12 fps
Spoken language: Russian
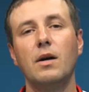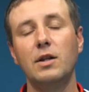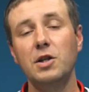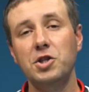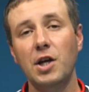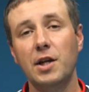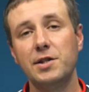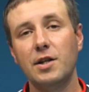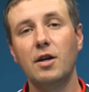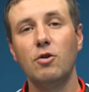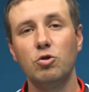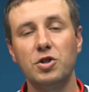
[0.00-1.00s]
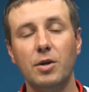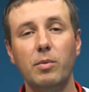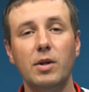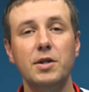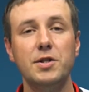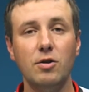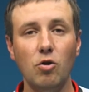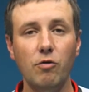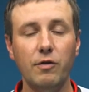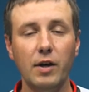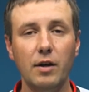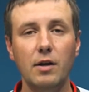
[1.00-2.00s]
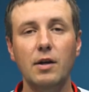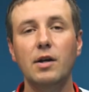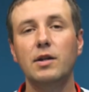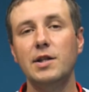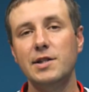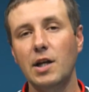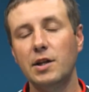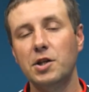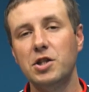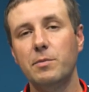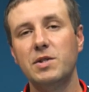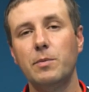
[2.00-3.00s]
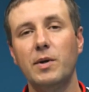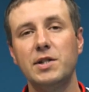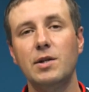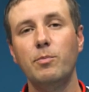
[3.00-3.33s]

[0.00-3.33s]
Отличается хорошей балансировкой, достаточным запасом